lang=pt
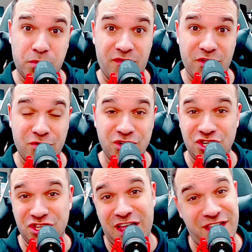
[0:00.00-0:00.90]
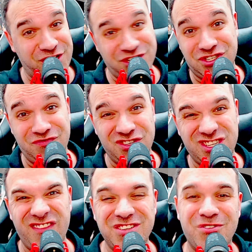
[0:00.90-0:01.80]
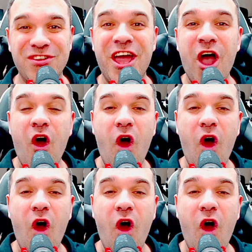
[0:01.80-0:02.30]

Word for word: provedores de internet. Assim você vai escolher